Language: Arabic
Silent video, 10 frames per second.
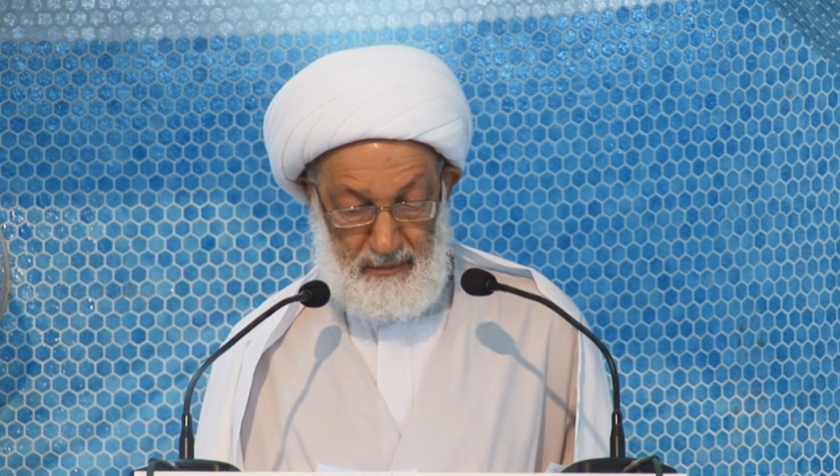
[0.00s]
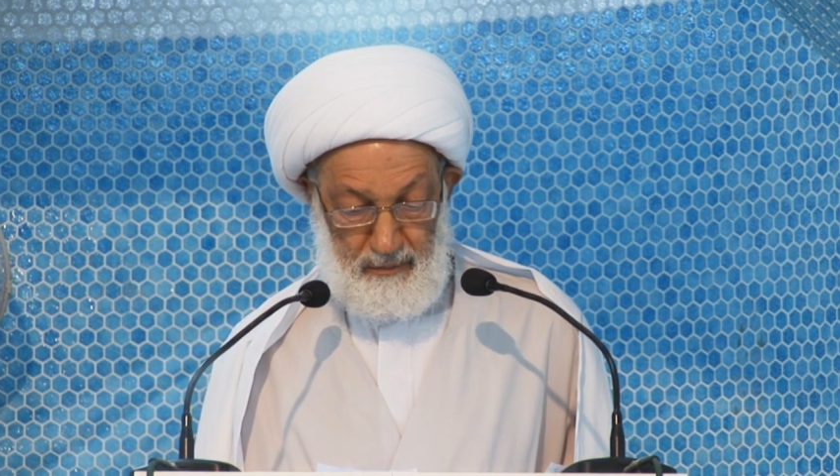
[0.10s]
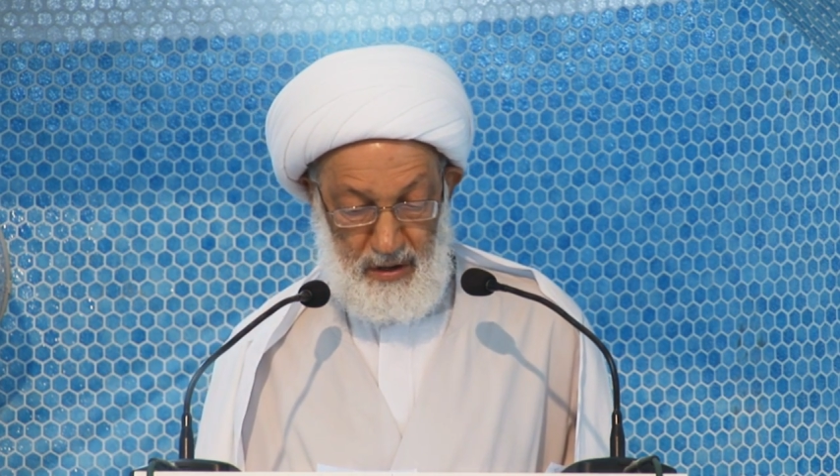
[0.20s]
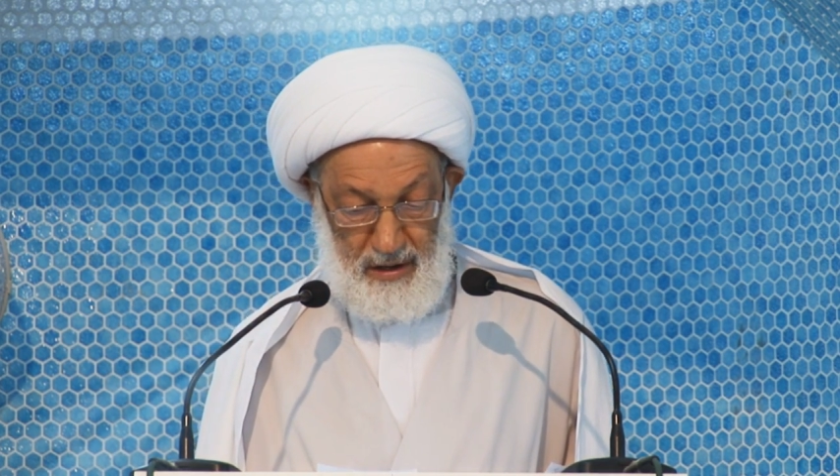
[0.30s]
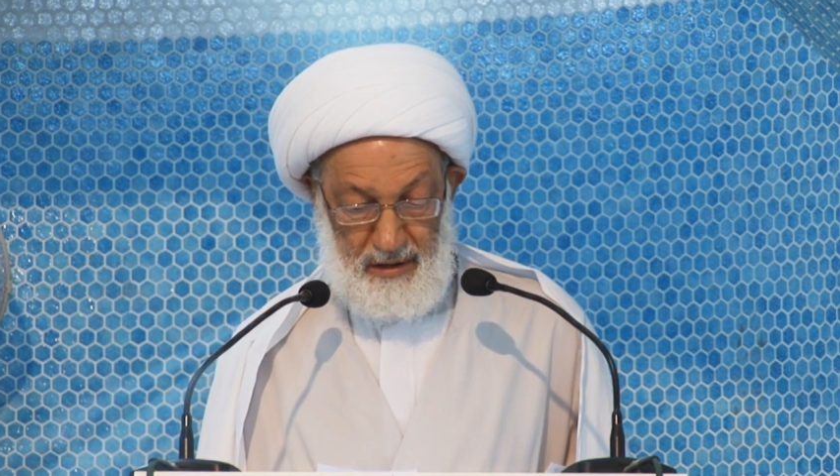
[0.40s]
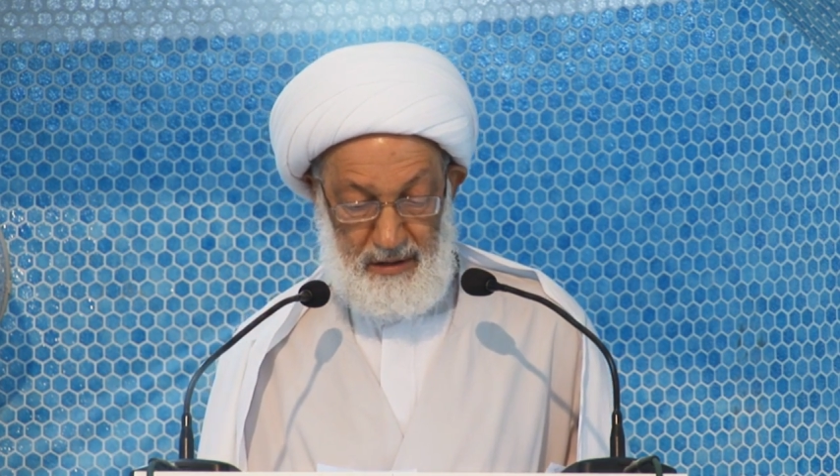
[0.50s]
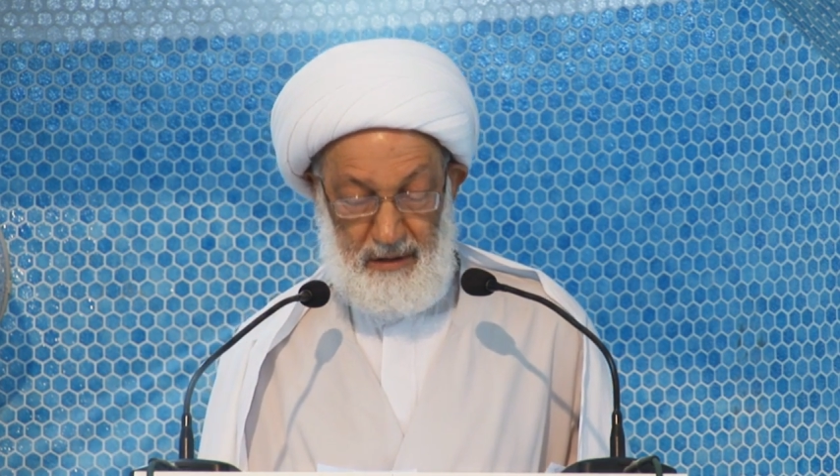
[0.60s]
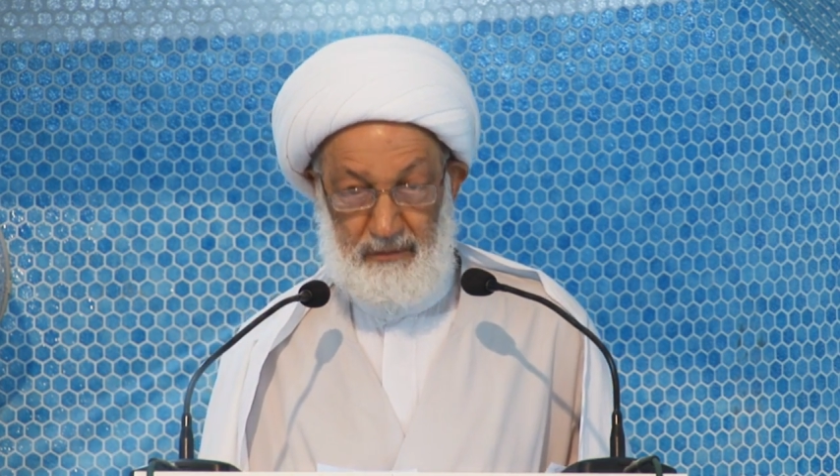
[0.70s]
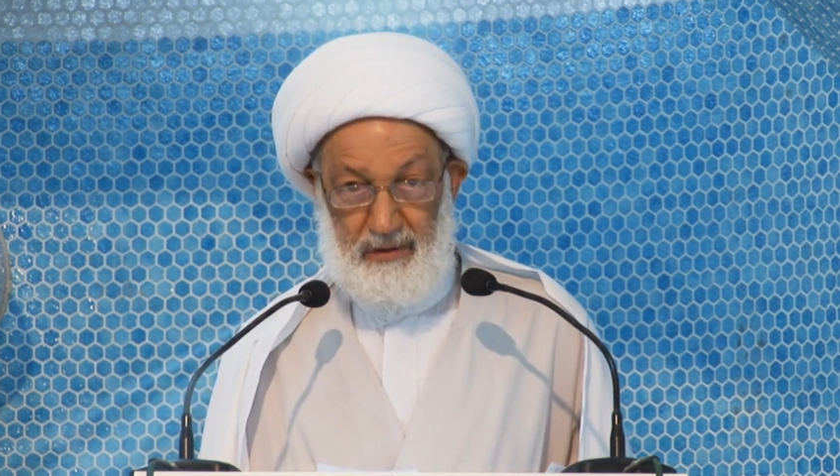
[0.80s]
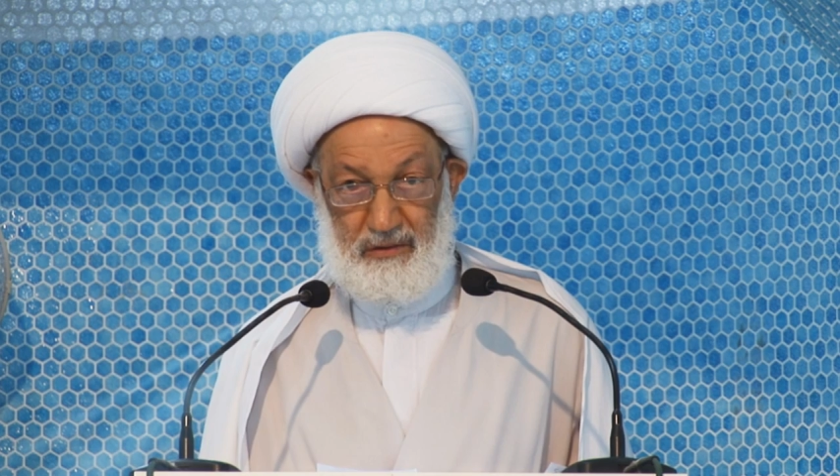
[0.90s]

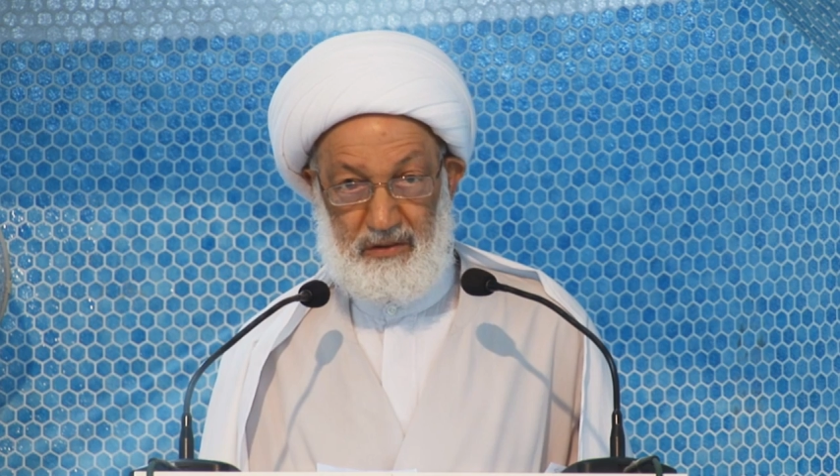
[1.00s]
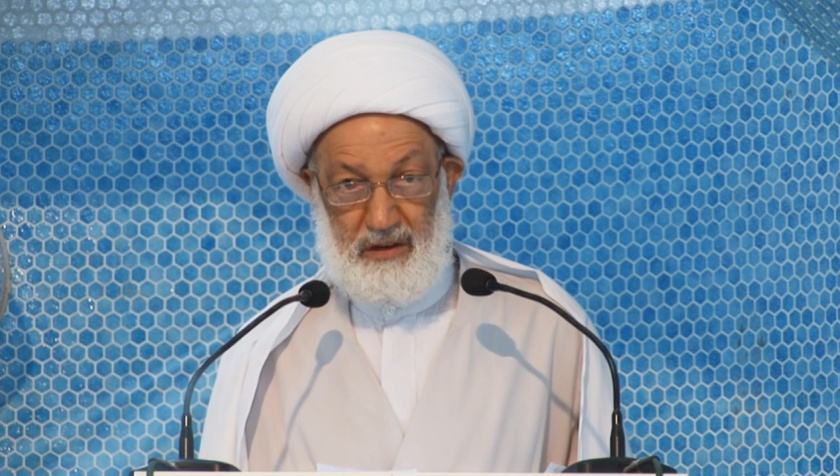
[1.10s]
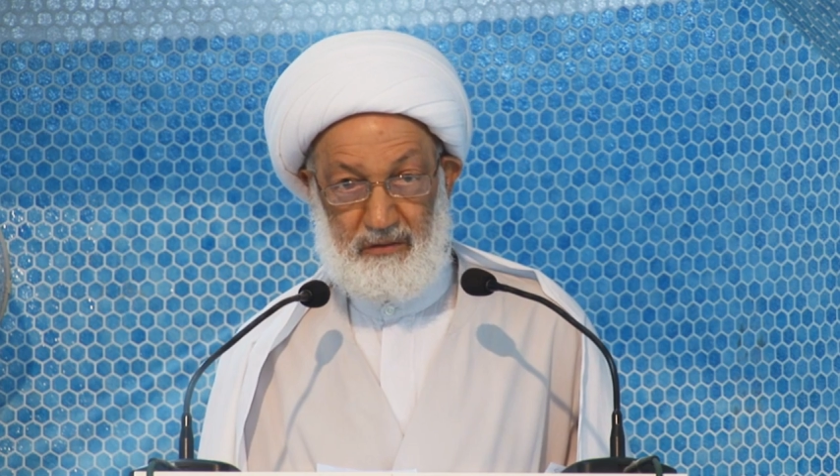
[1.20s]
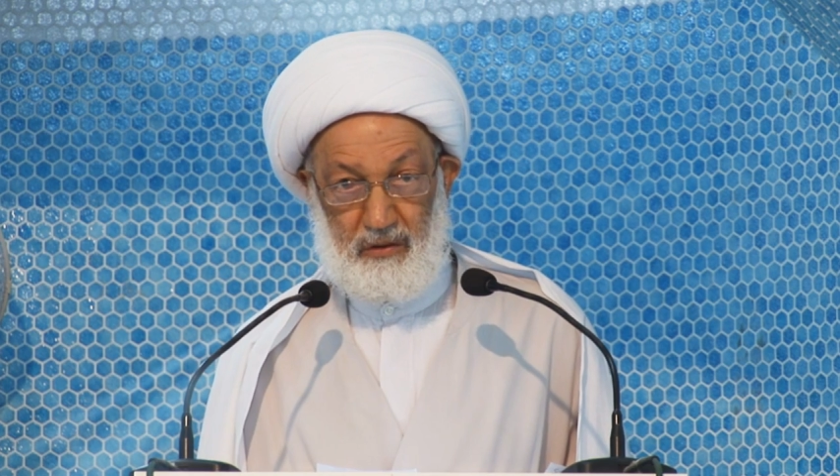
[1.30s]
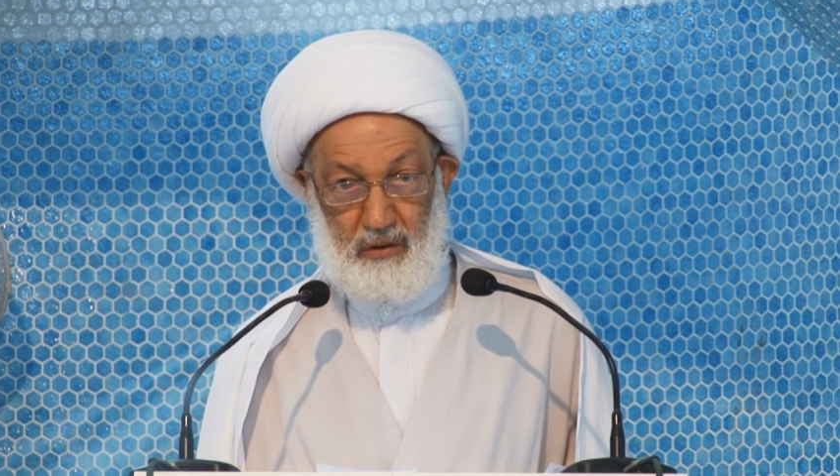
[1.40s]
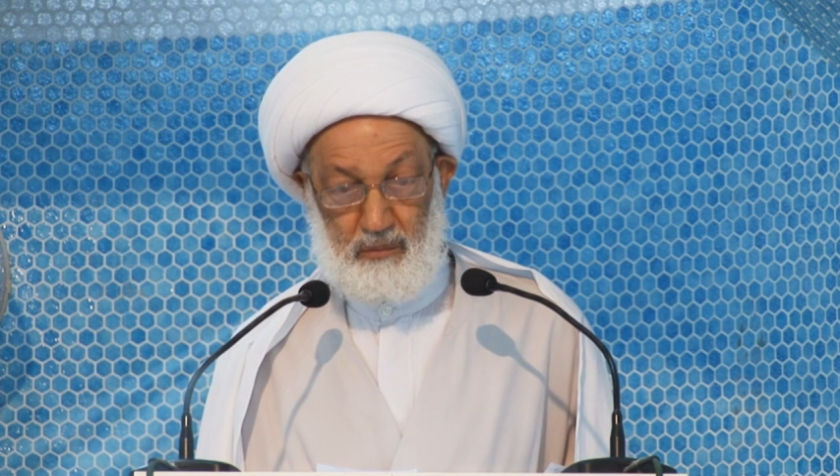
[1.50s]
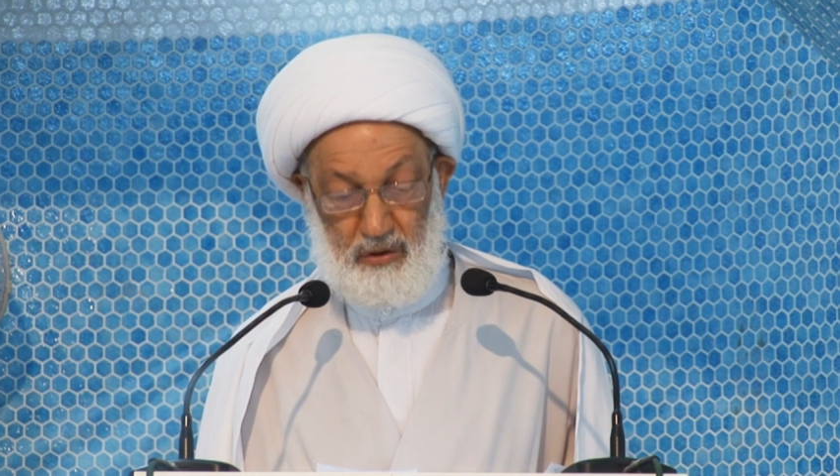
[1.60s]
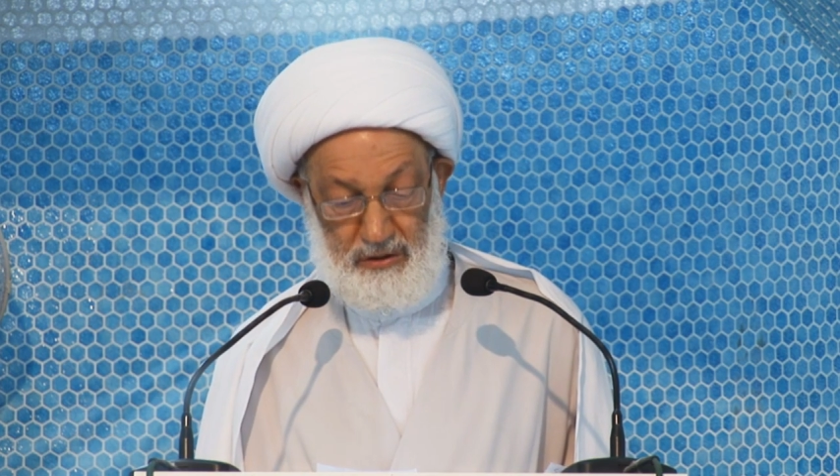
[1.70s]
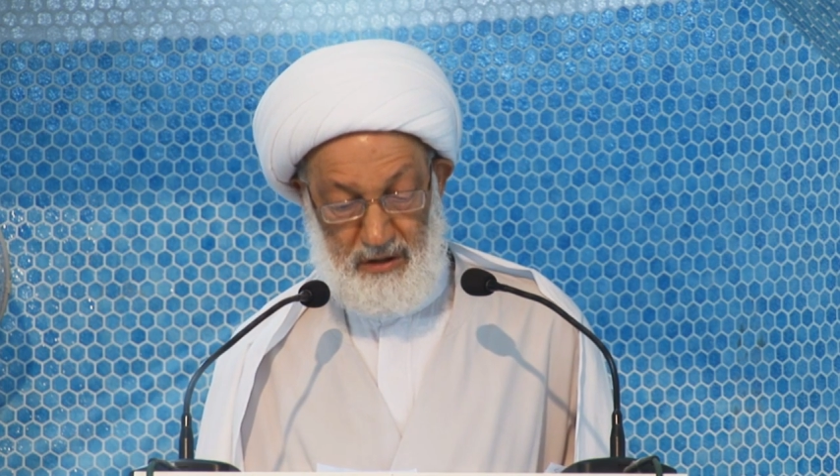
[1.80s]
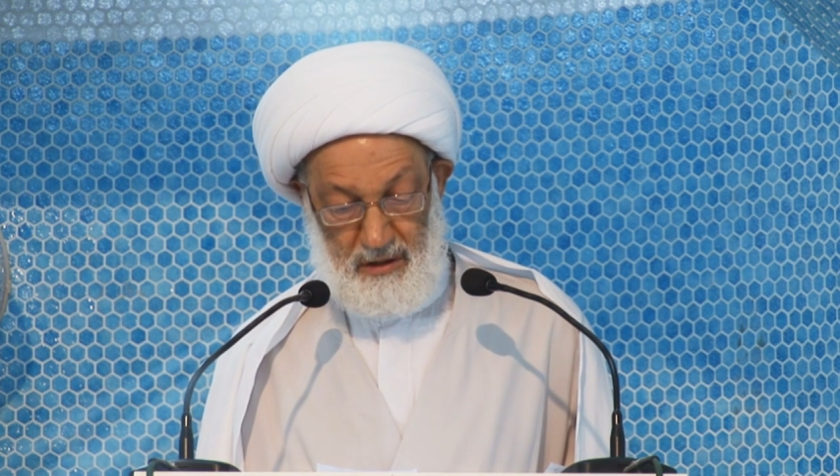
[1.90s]
بالغ في الزيف
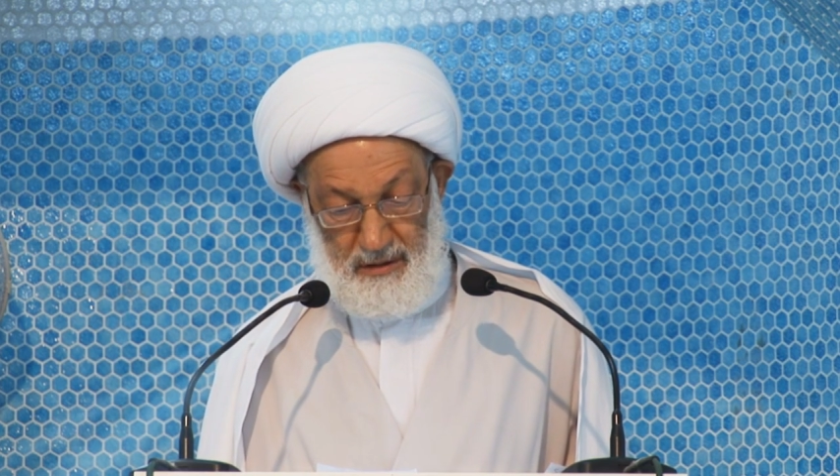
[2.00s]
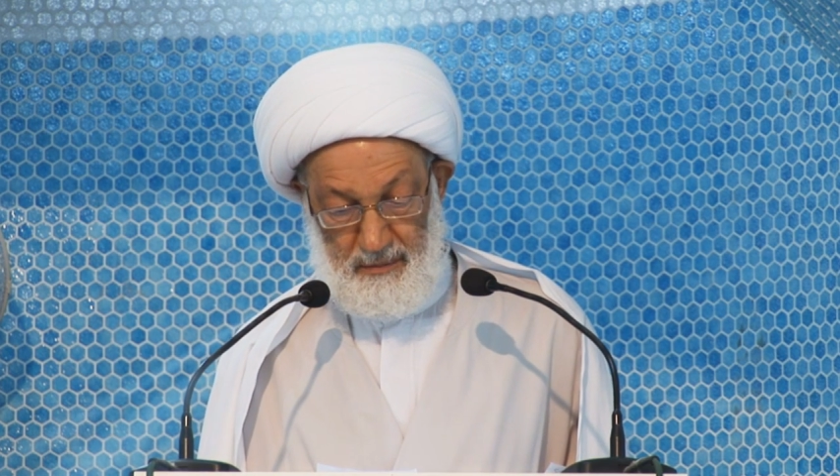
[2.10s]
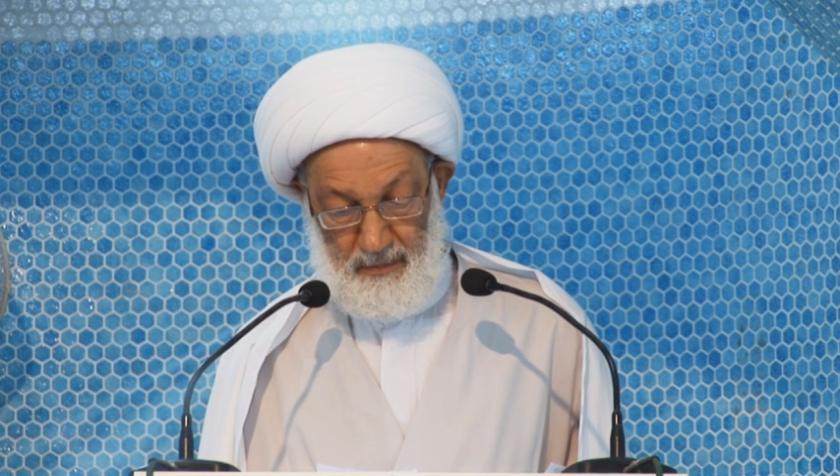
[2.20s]
والبهتان